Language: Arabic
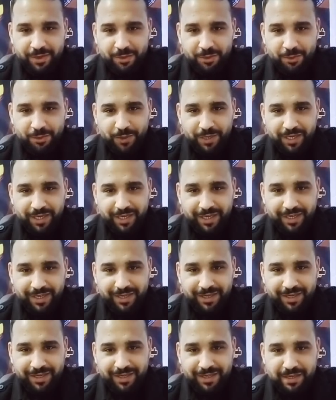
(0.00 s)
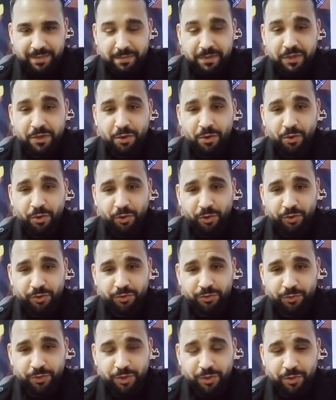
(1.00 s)

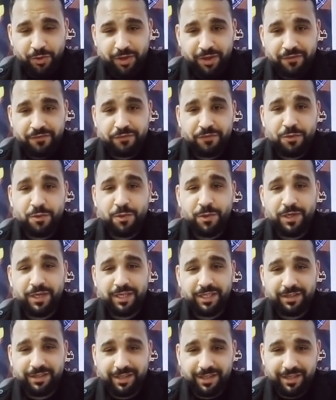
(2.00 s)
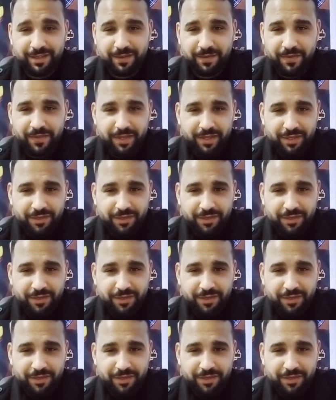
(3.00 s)
وبيقعد آه، ويقف كل ده